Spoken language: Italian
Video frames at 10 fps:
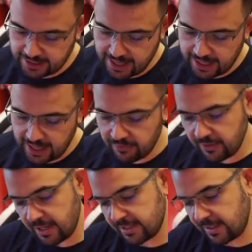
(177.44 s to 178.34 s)
dai, che alla
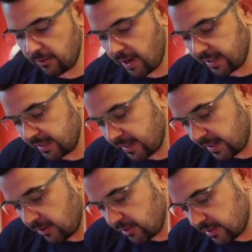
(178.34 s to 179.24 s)
fine è stato anche
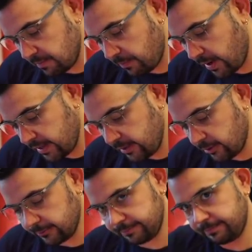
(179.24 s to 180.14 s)
carino e simpatico.